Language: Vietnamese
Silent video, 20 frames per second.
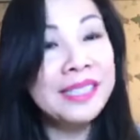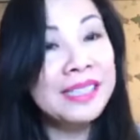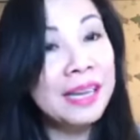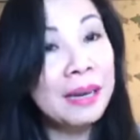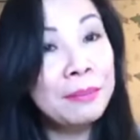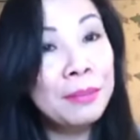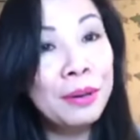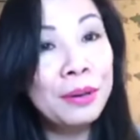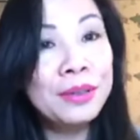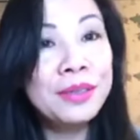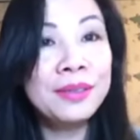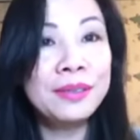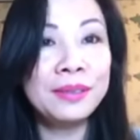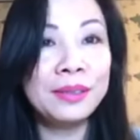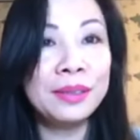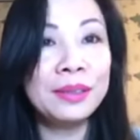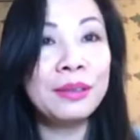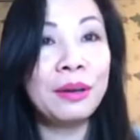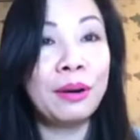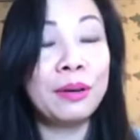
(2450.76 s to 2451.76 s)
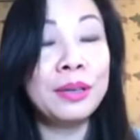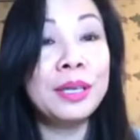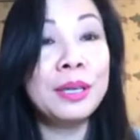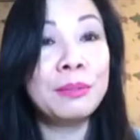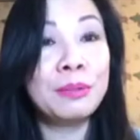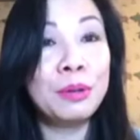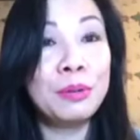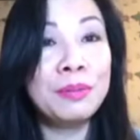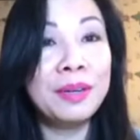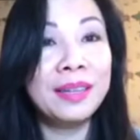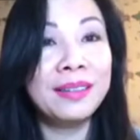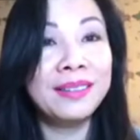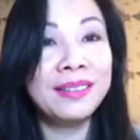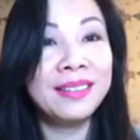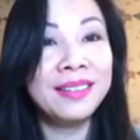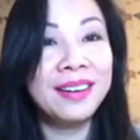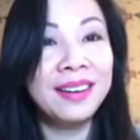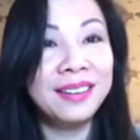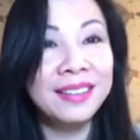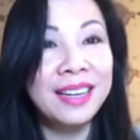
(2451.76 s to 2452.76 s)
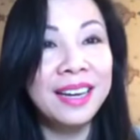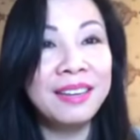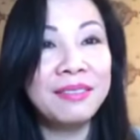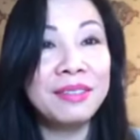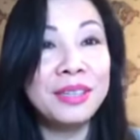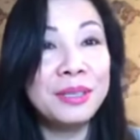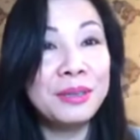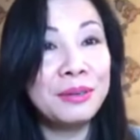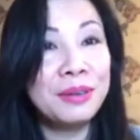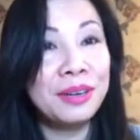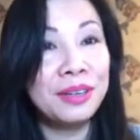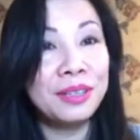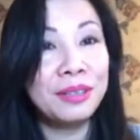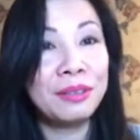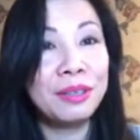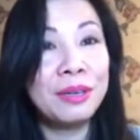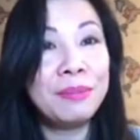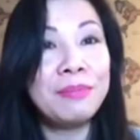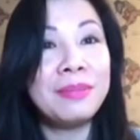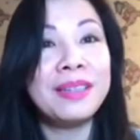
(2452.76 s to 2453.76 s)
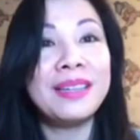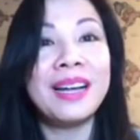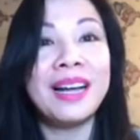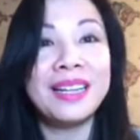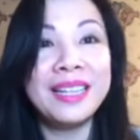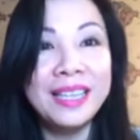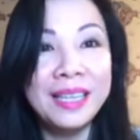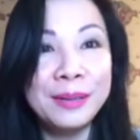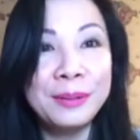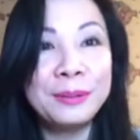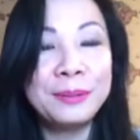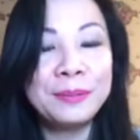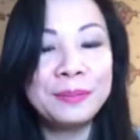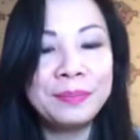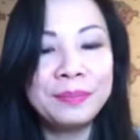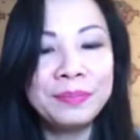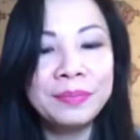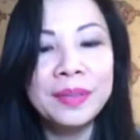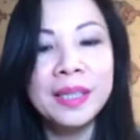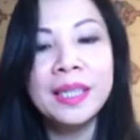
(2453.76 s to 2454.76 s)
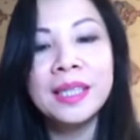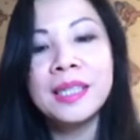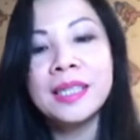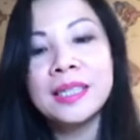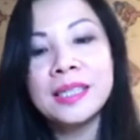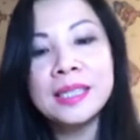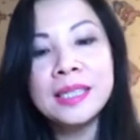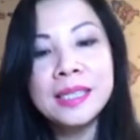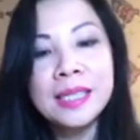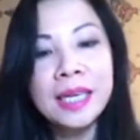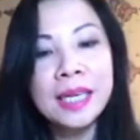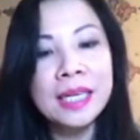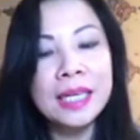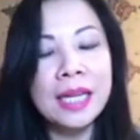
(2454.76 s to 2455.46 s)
sám hối những tội nghiệp của mình đời này và nhiều đời nhiều kiếp mình đã gieo thứ nhì